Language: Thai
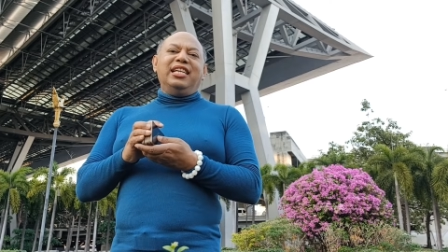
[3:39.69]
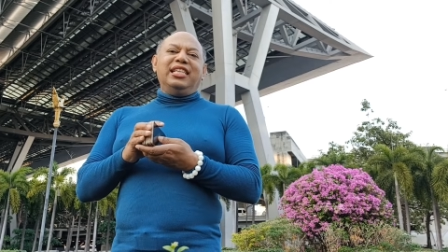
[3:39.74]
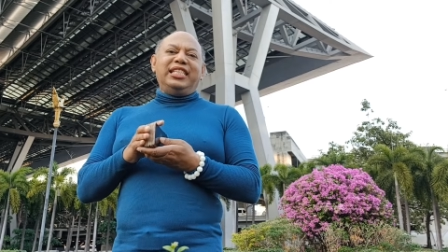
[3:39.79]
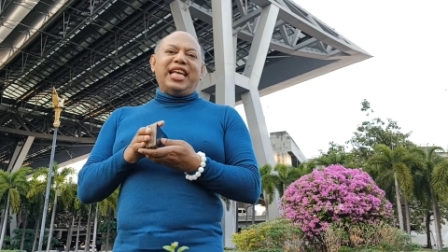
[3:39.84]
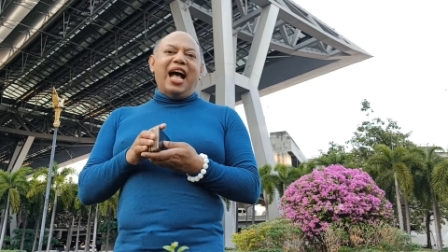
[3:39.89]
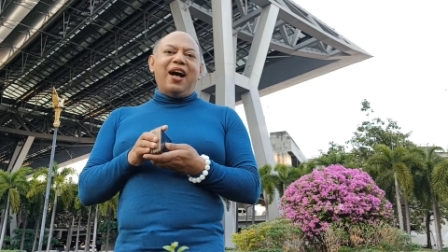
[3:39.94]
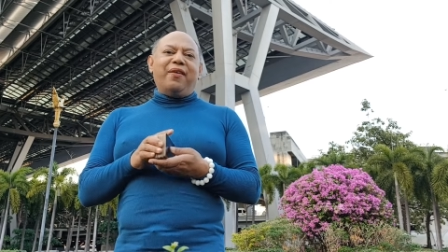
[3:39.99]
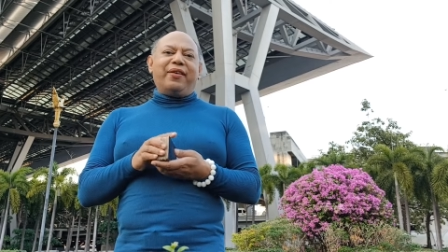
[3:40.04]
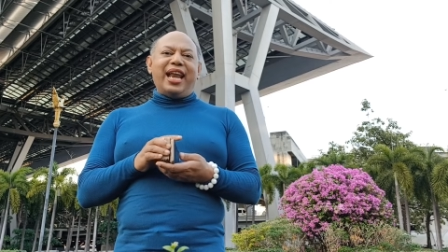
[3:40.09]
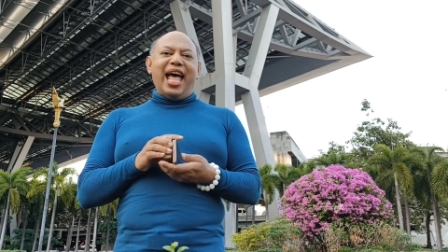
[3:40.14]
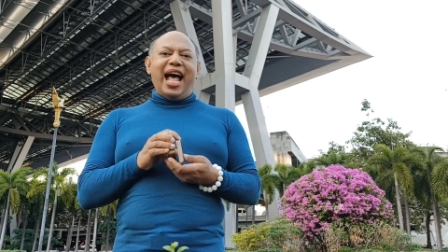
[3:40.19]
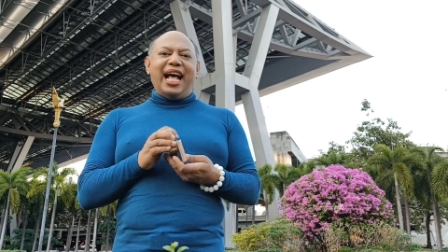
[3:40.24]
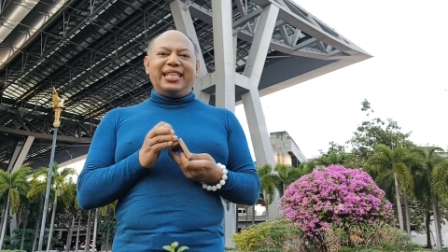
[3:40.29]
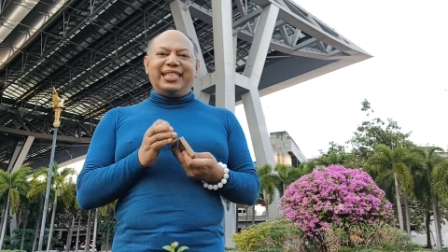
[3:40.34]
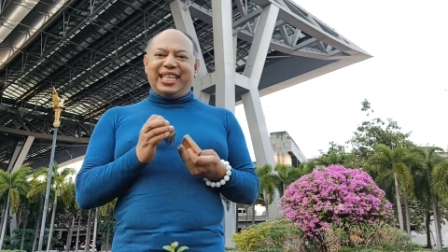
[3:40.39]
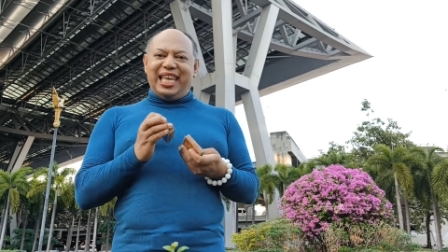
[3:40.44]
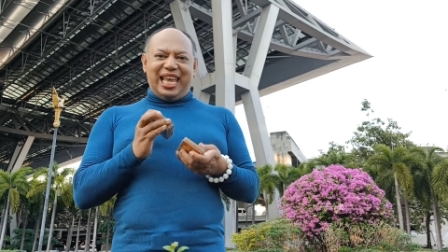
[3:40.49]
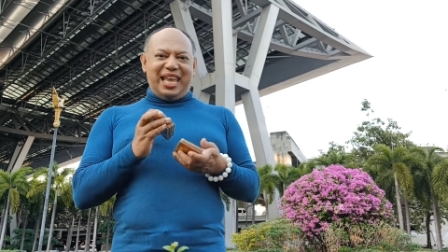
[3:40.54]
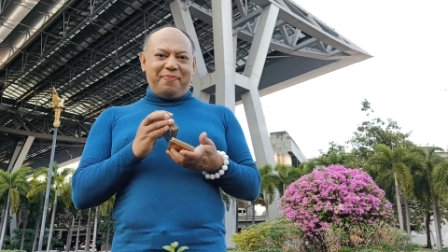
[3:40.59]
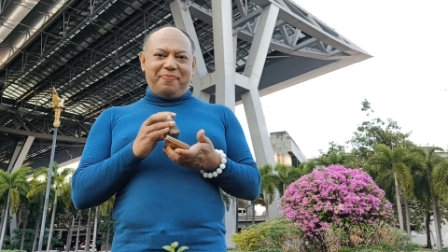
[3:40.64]
ชาวรา
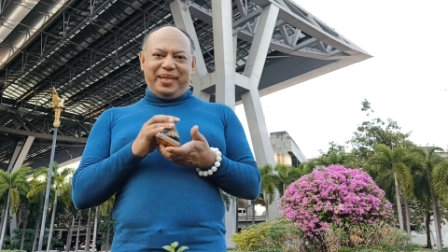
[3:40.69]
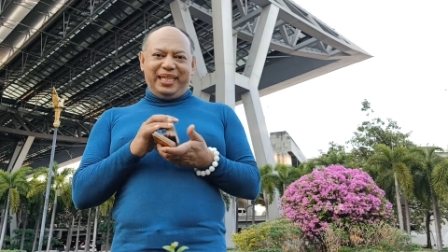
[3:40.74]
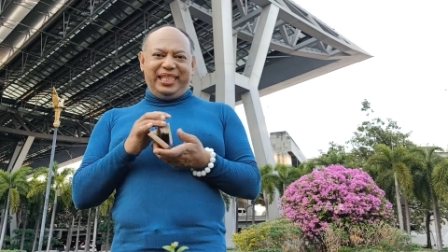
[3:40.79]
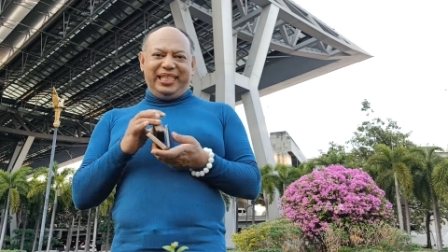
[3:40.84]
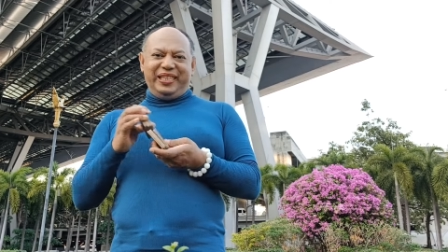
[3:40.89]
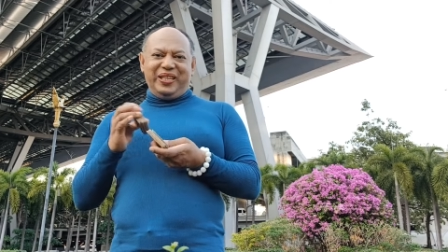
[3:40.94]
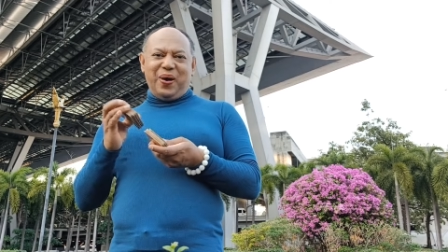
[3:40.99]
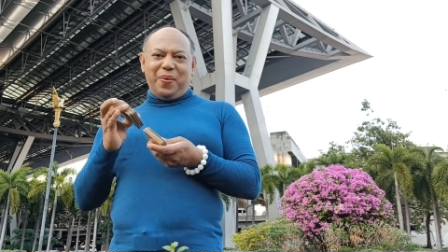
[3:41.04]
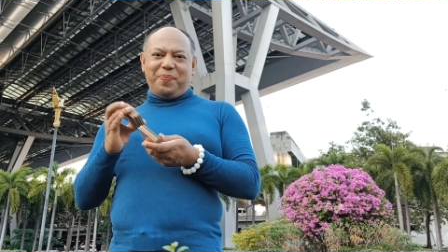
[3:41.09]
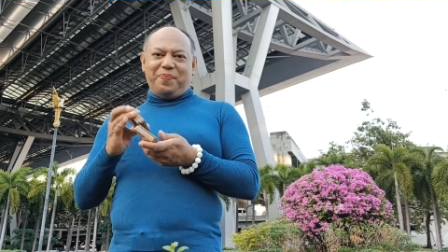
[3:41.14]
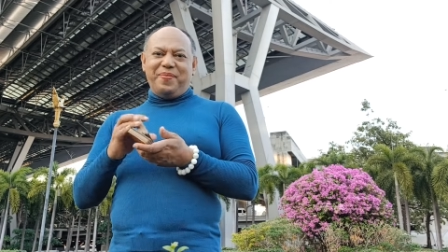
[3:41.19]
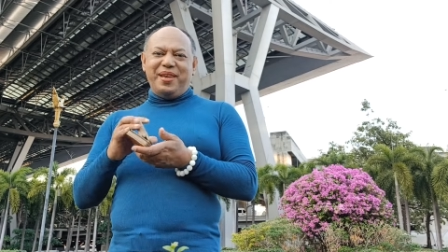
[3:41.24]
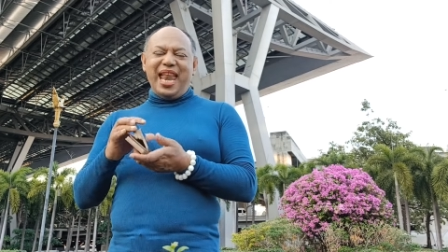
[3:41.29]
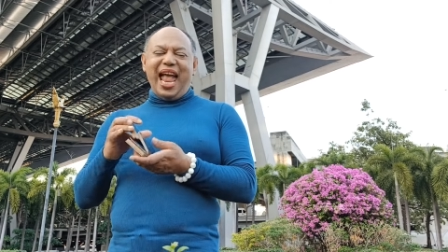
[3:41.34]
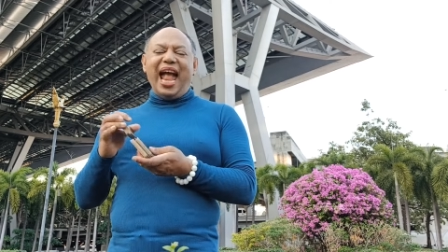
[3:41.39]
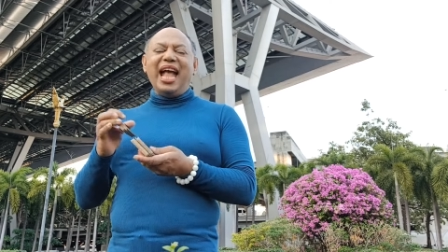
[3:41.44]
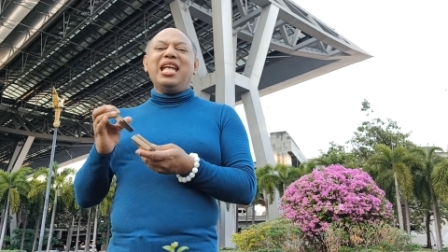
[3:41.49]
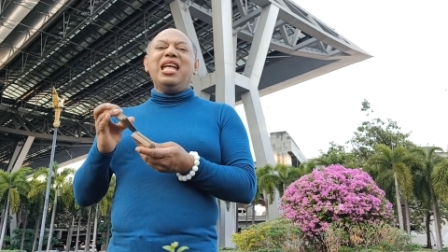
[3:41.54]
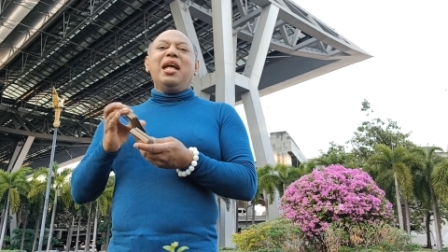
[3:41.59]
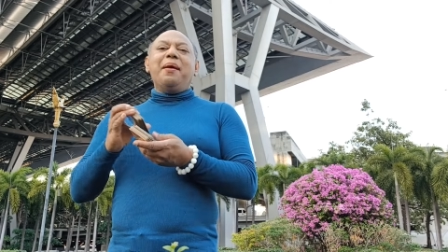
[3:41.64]
ศีพฤษภ
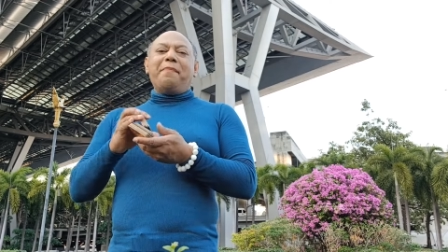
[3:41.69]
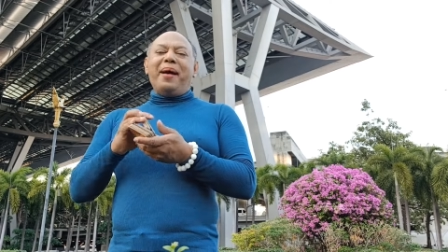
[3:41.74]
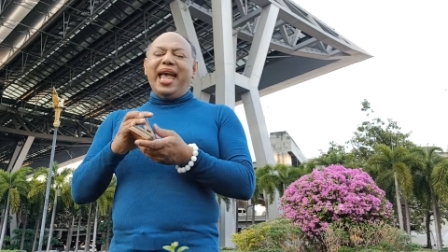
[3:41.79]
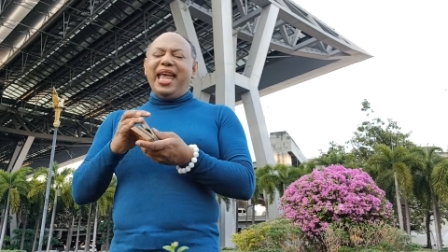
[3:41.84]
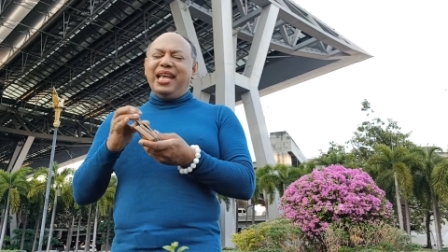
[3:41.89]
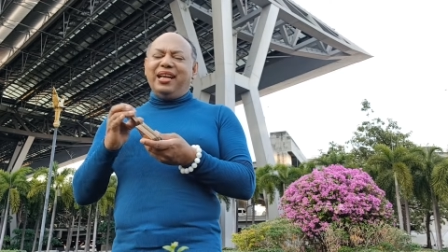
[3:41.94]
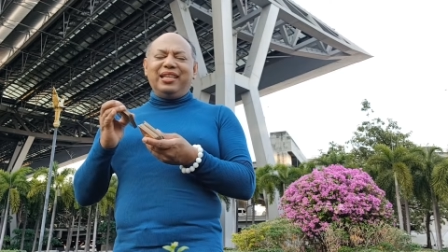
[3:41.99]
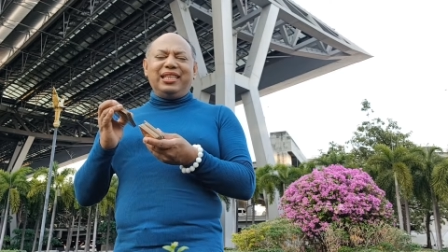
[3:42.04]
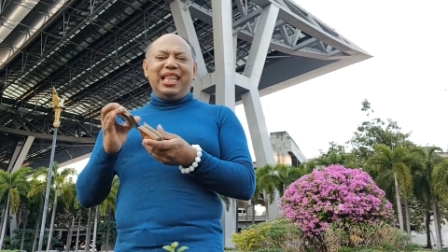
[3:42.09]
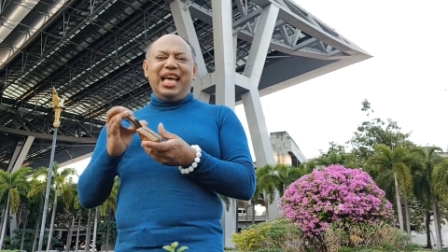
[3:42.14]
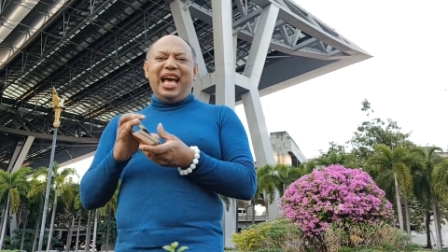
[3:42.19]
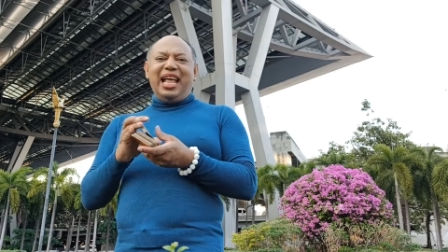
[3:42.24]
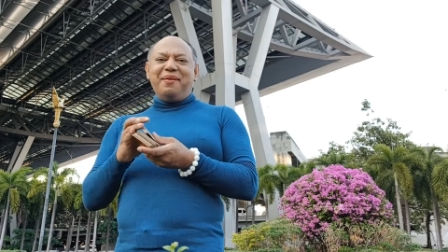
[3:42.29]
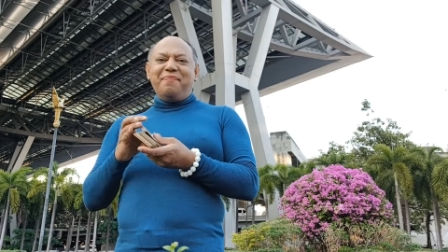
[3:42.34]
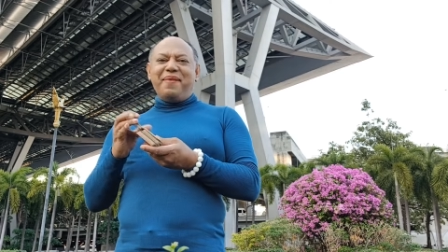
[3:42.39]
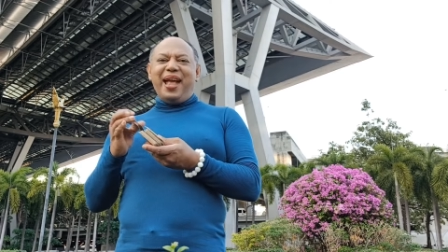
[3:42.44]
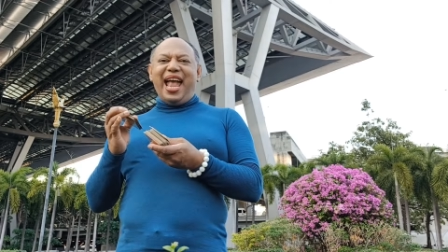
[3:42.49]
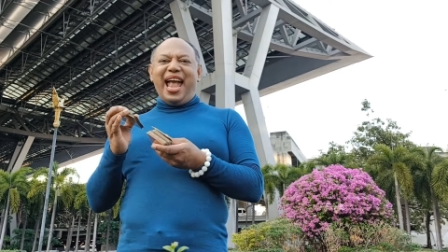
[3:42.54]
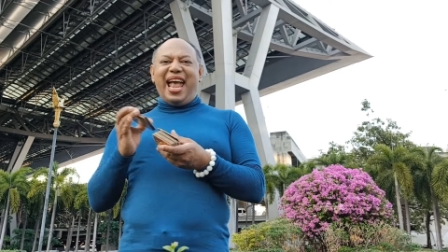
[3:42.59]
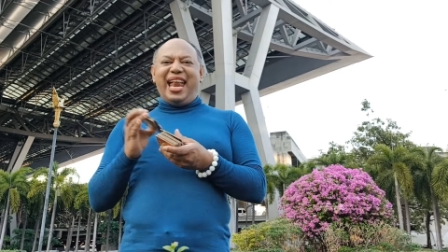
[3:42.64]
นะภัยเขาเตือน
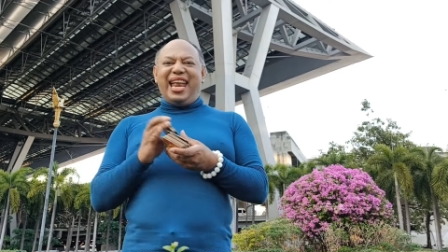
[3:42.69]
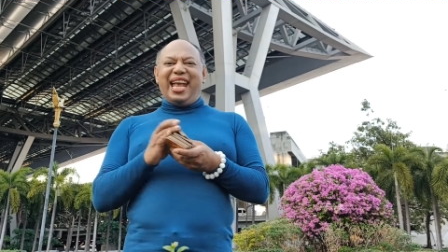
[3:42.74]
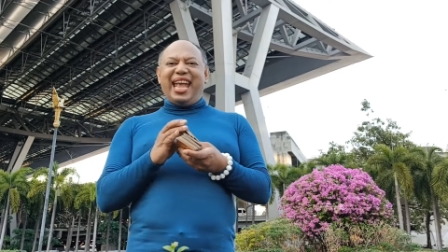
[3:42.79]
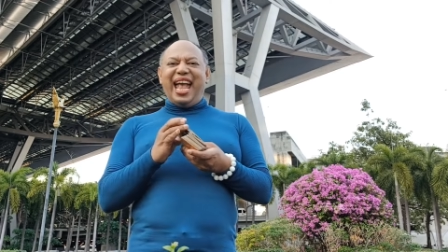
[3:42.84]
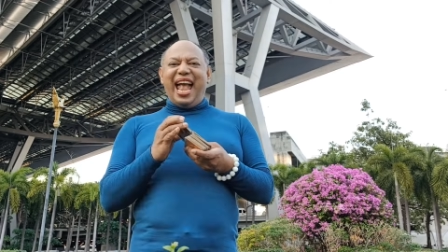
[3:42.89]
มานะ